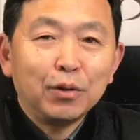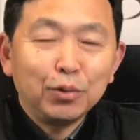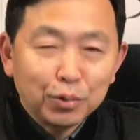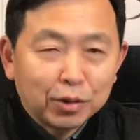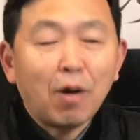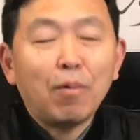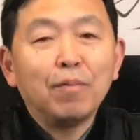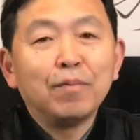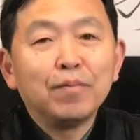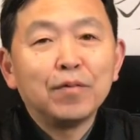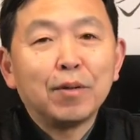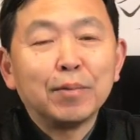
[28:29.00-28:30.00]
预告。
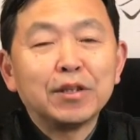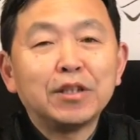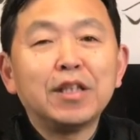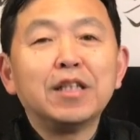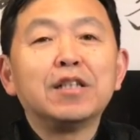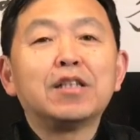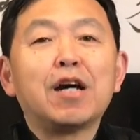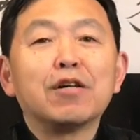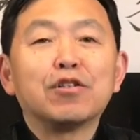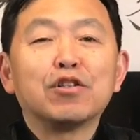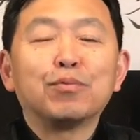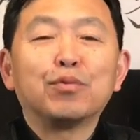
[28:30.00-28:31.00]
那么这一场
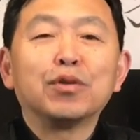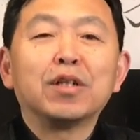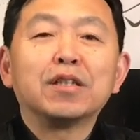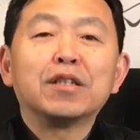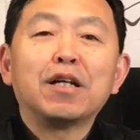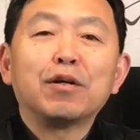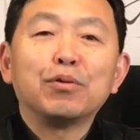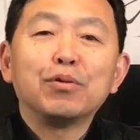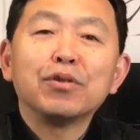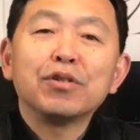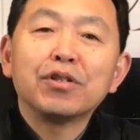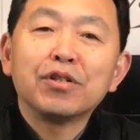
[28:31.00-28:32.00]
直播呢，将
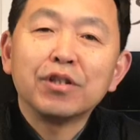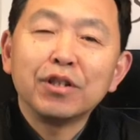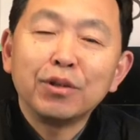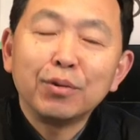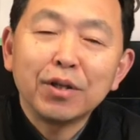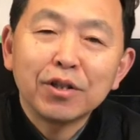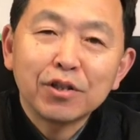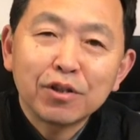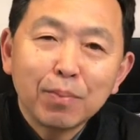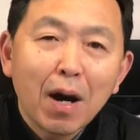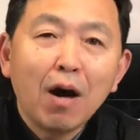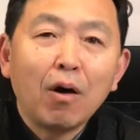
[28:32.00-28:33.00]
于十一月
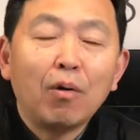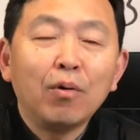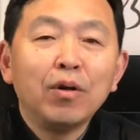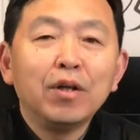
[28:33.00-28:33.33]
十八号，